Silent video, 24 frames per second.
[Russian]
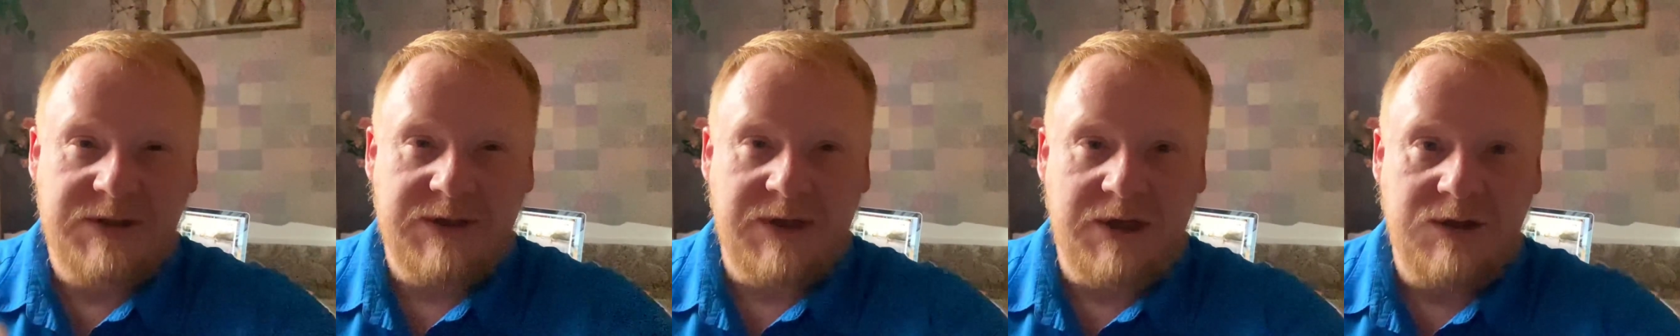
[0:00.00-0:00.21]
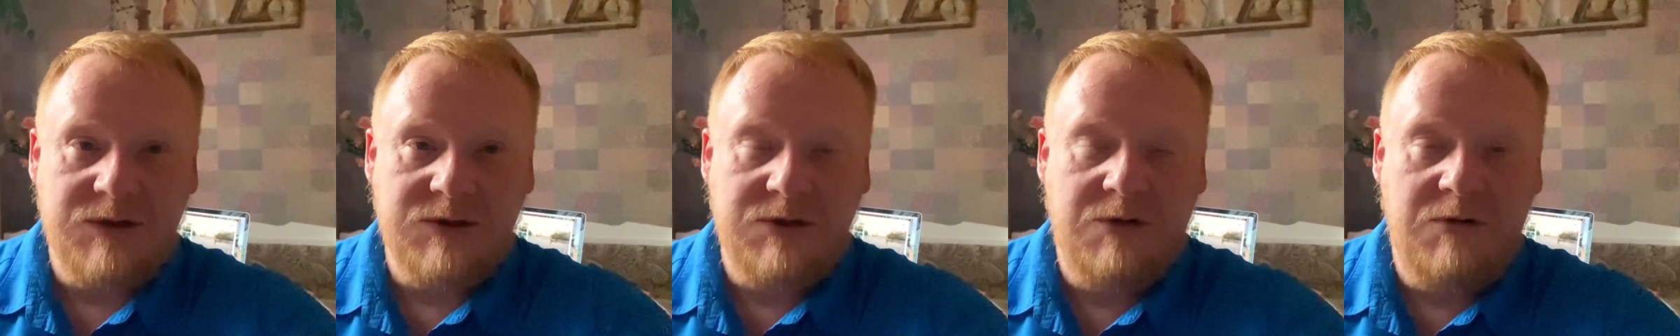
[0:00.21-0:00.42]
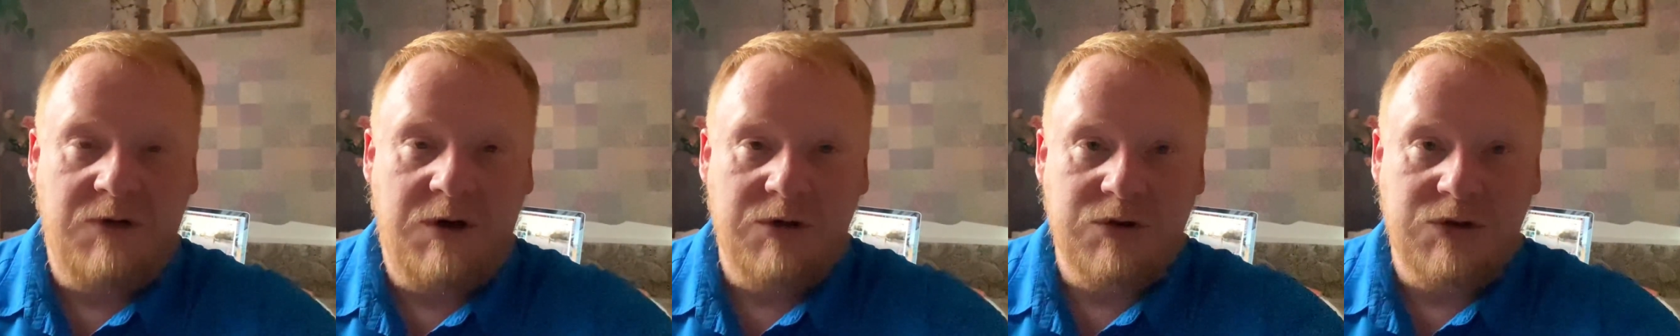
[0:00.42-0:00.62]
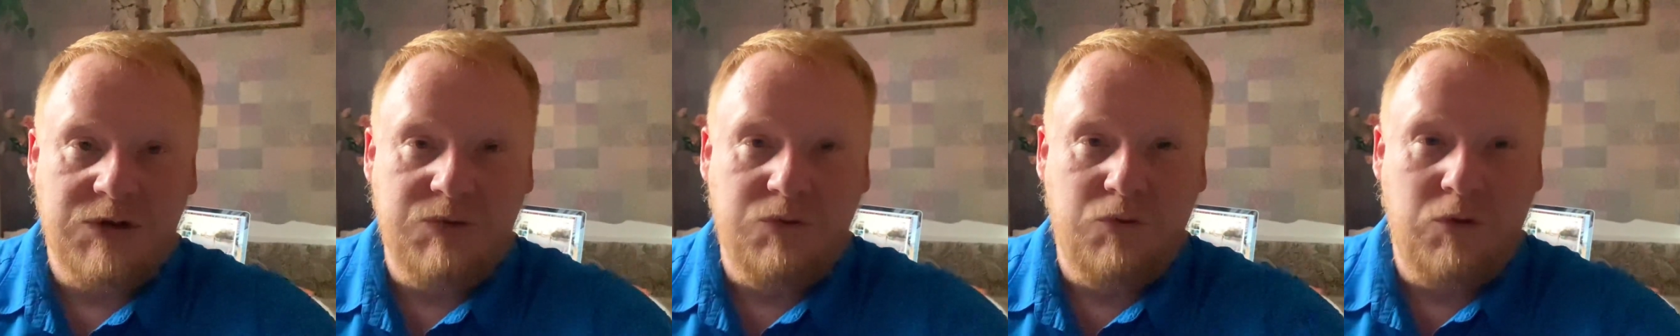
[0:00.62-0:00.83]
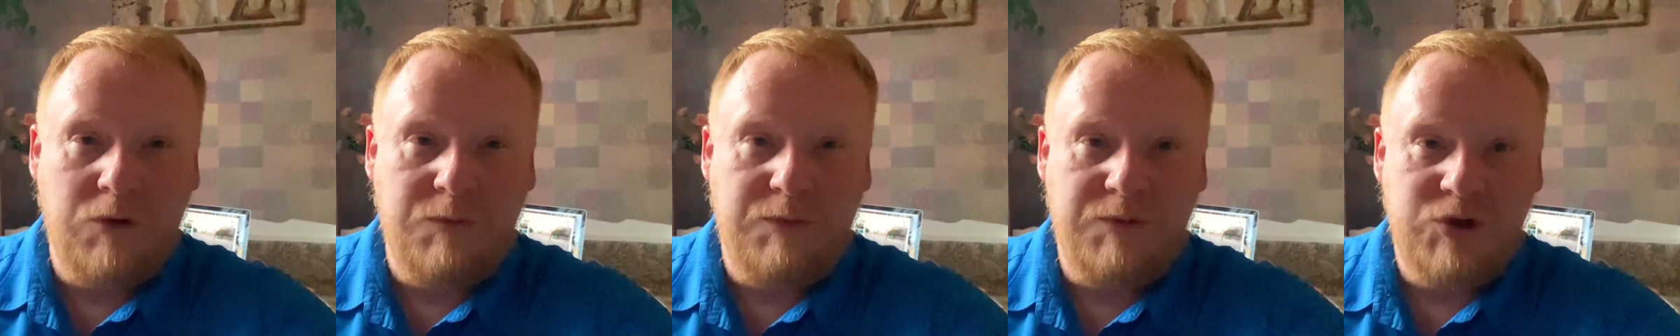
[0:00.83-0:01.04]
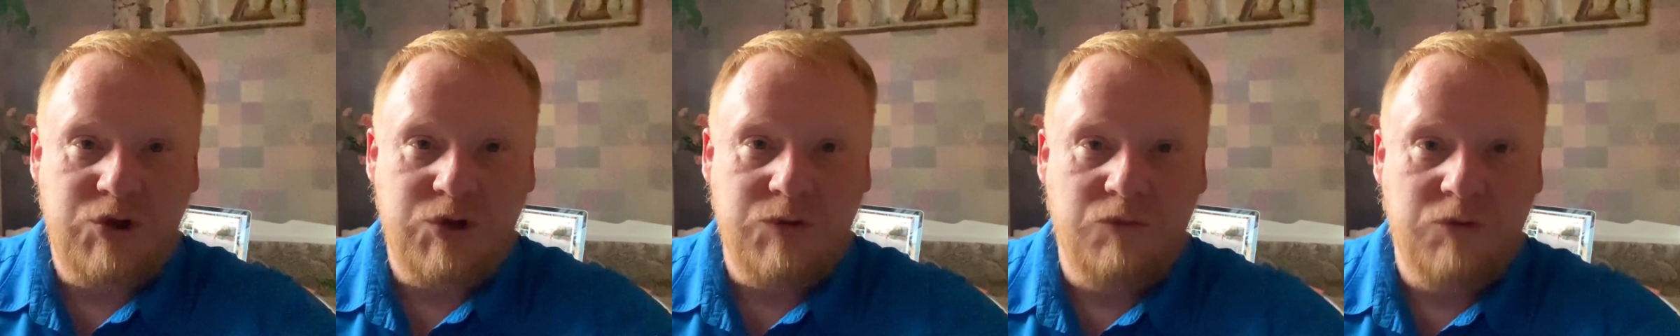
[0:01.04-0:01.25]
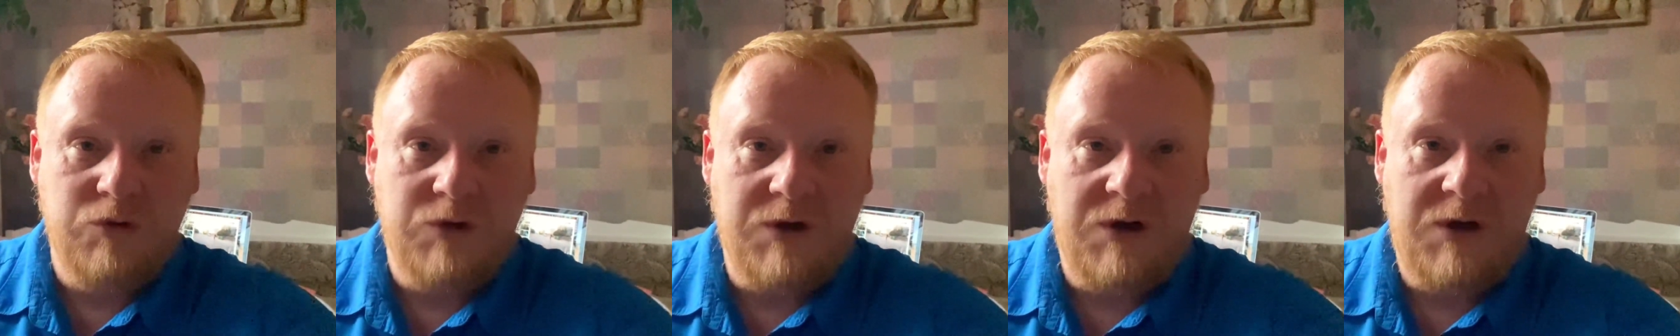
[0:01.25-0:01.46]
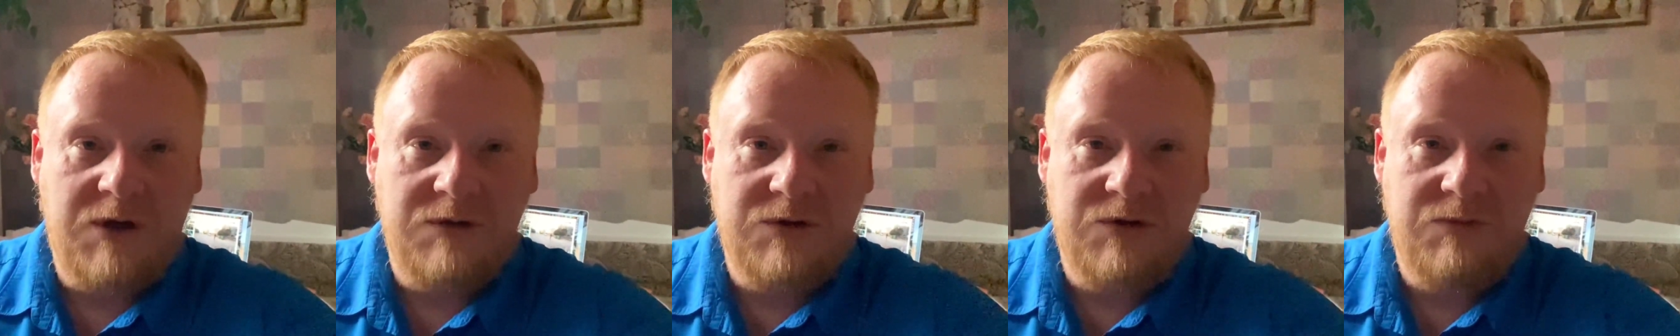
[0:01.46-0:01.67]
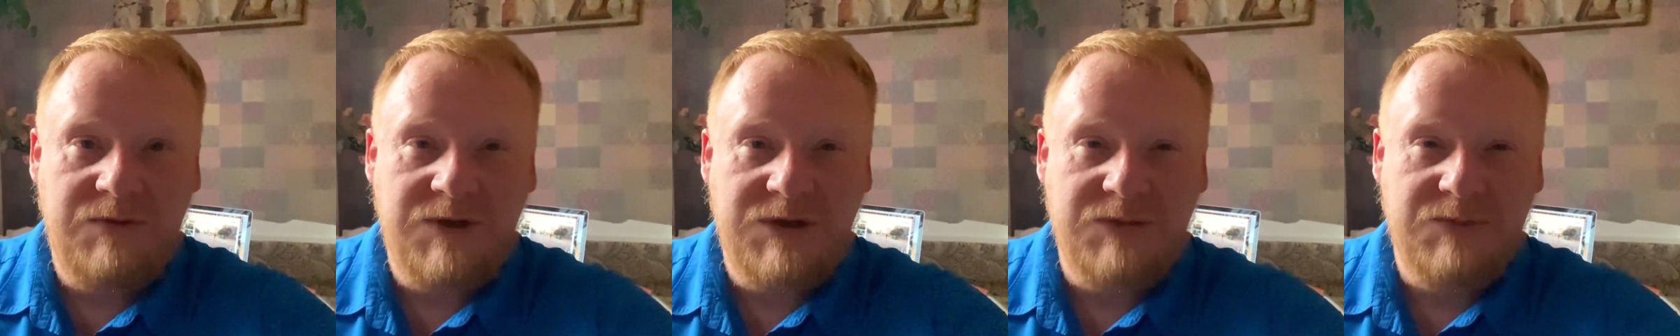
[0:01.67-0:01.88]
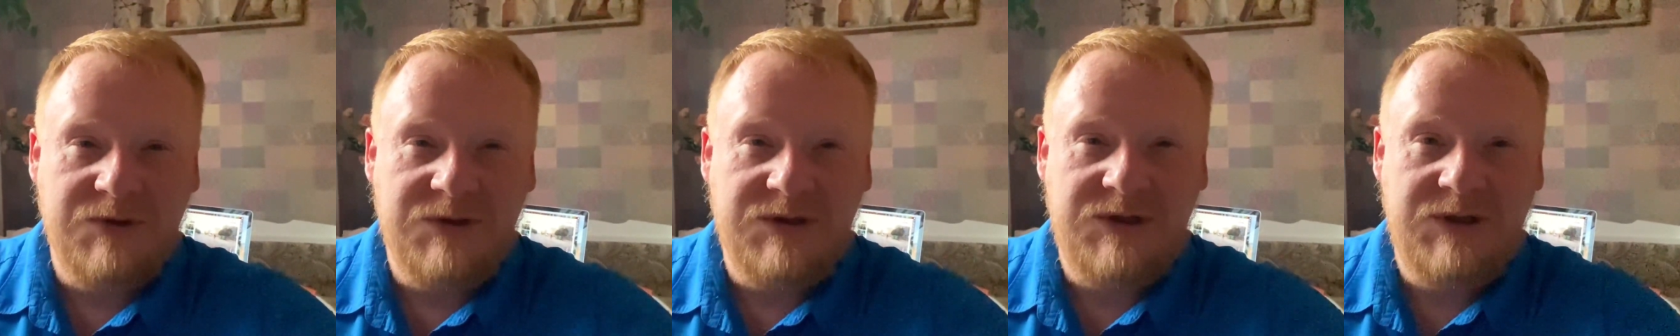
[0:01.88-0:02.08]
сразу говорю, звук почему-то,
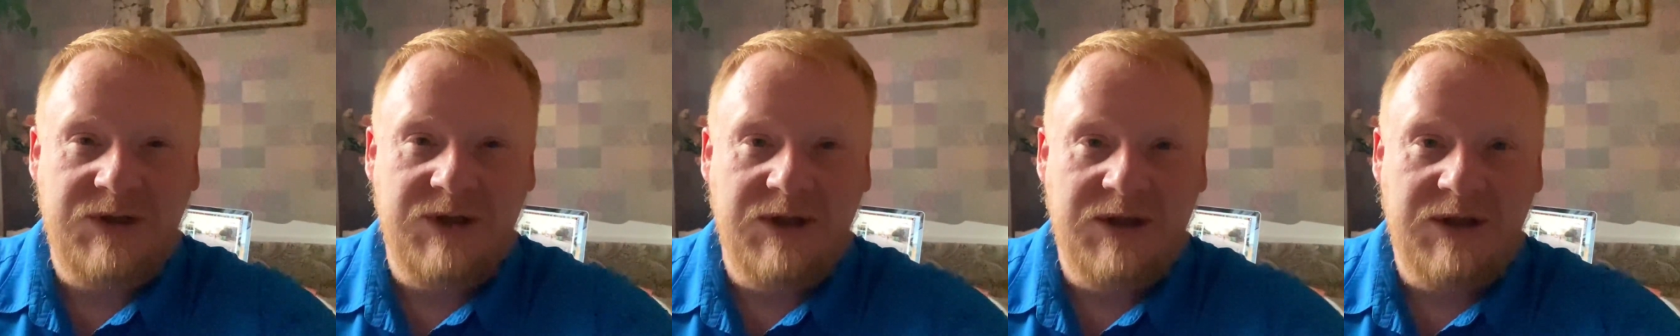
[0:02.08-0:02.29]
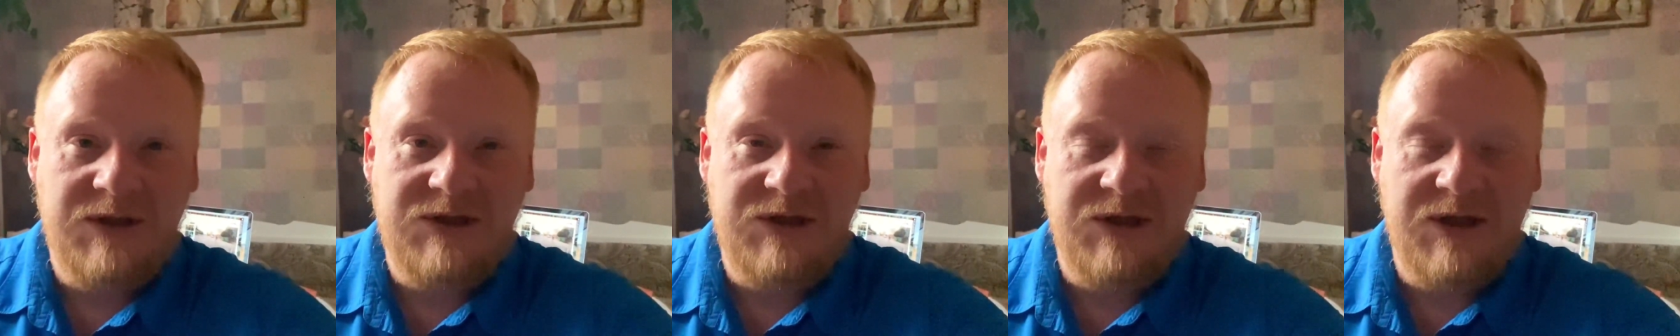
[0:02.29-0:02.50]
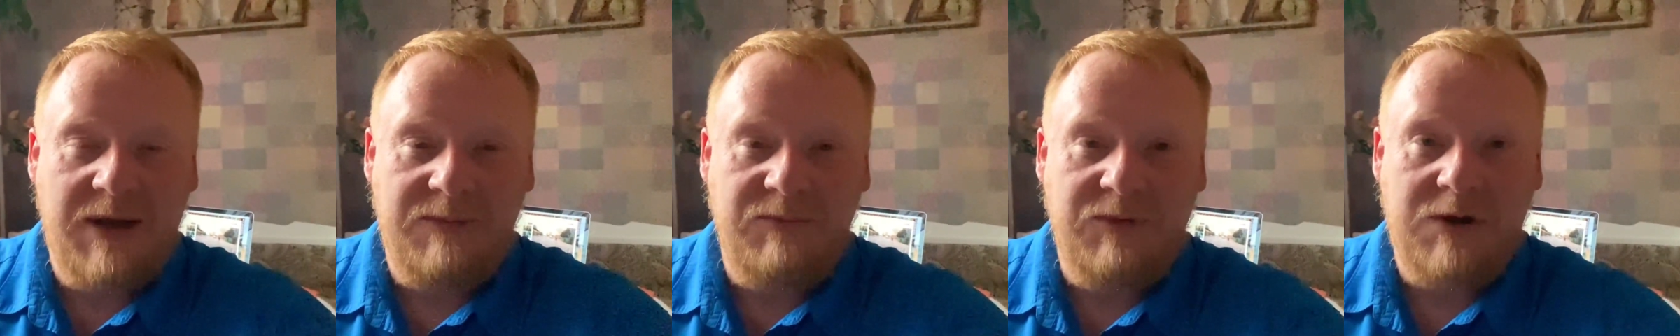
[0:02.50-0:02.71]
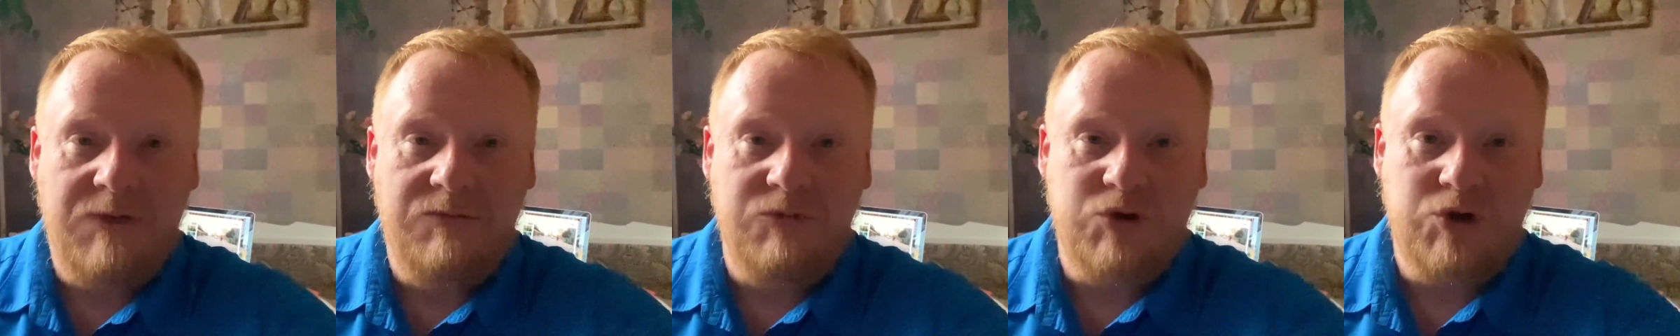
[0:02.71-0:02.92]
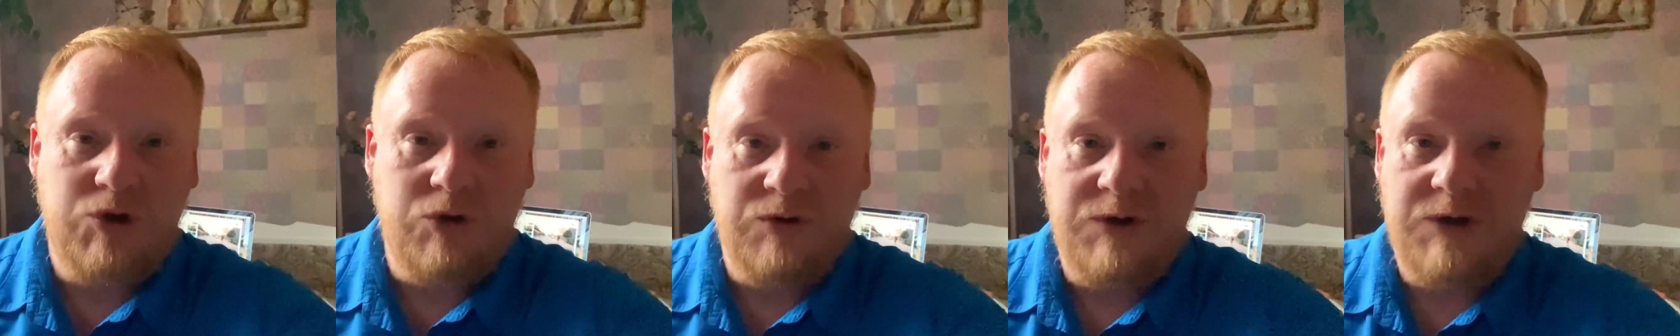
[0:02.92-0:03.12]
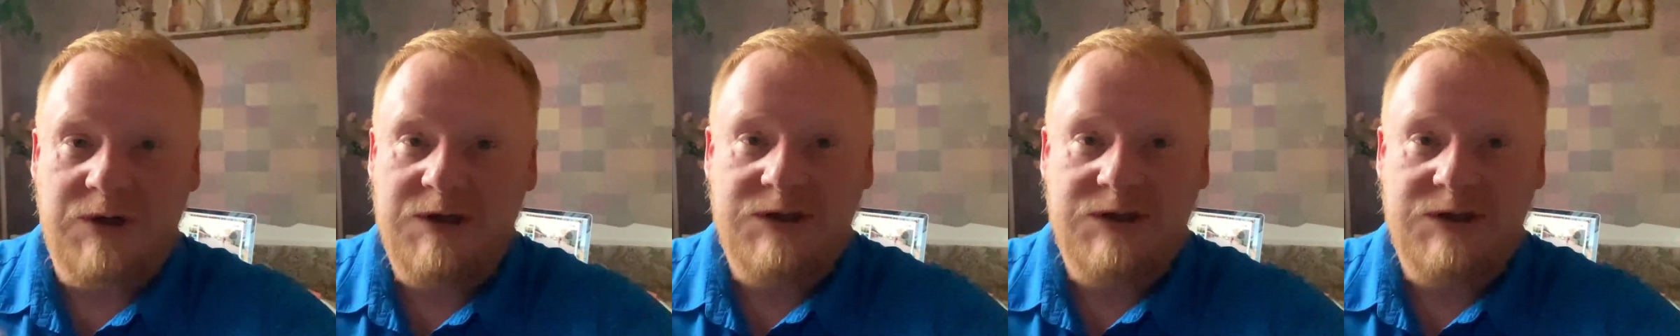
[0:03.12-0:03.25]
видимо, с динамиками что-то.